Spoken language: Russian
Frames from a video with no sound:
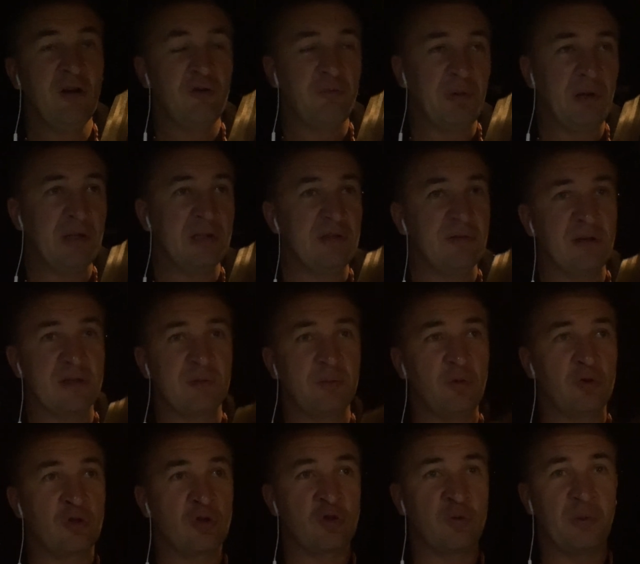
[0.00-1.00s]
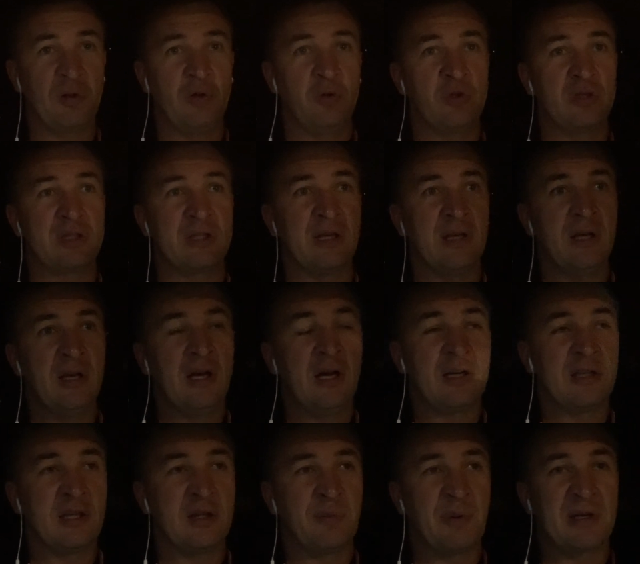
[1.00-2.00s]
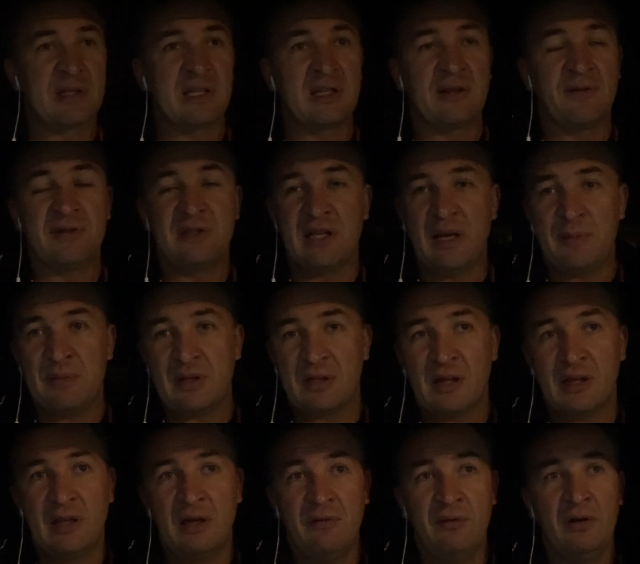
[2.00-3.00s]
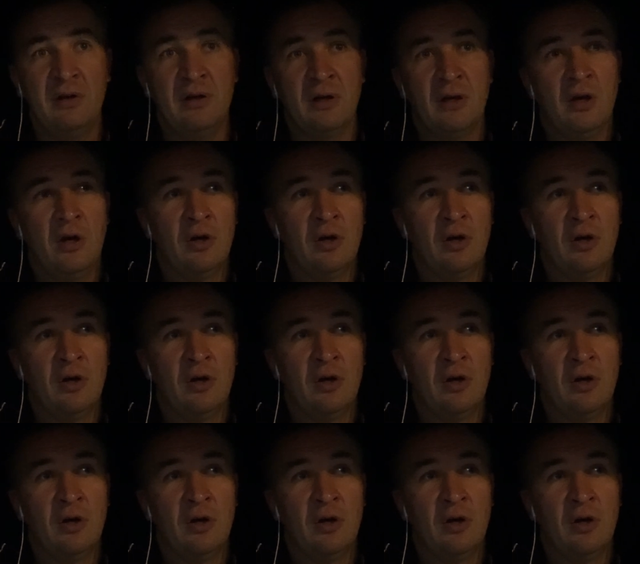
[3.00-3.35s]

вполне возможно, что получится где-то процентов 70 годовых,